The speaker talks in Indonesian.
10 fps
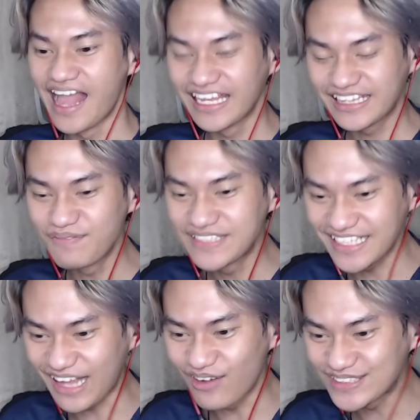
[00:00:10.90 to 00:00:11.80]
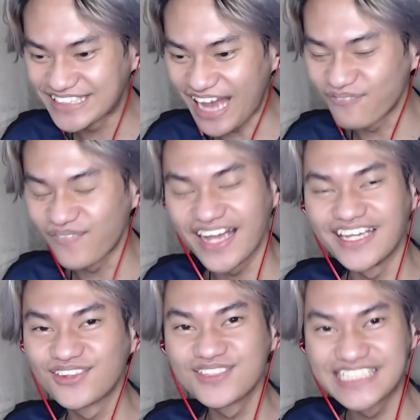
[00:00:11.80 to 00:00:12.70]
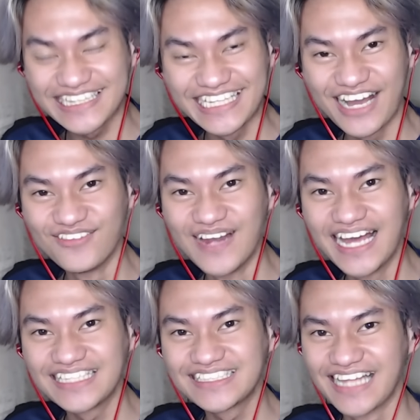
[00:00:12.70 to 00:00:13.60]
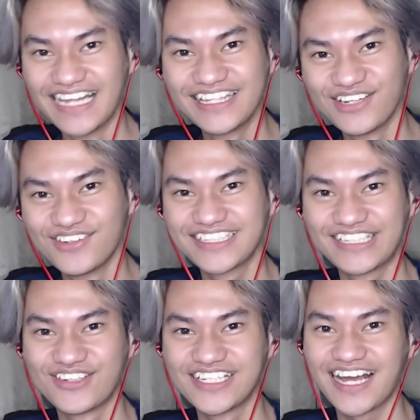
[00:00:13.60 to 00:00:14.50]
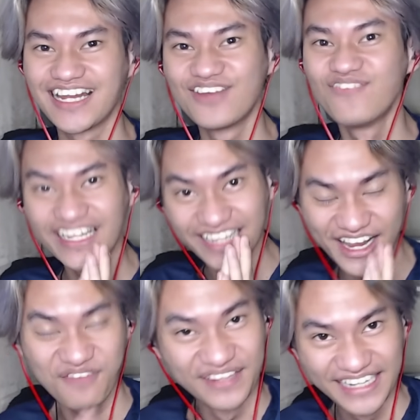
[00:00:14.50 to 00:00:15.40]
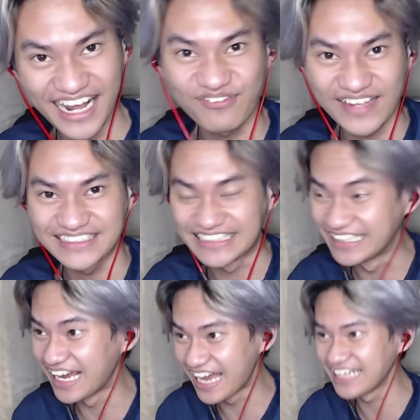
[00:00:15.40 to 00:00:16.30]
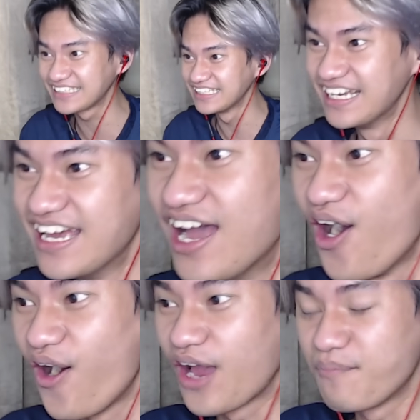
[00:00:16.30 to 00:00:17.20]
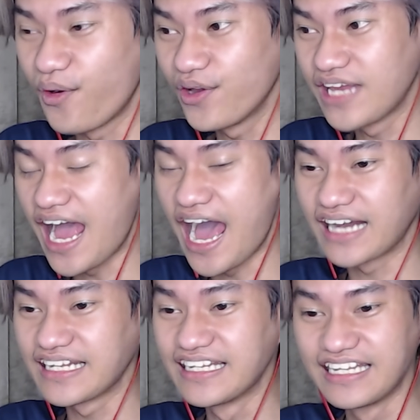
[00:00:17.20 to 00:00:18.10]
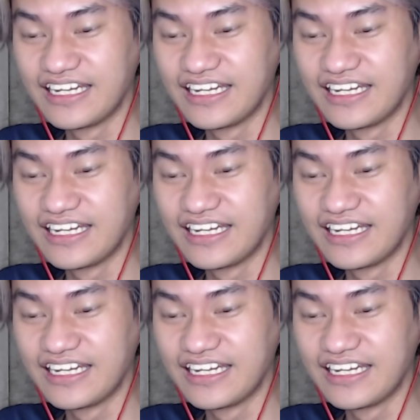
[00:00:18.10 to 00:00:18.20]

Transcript: kita bisa tahu siapa itu si 13 dan teori-teori kalian banyak yang benar pastinya guys. Oke, pokoknya hari ini di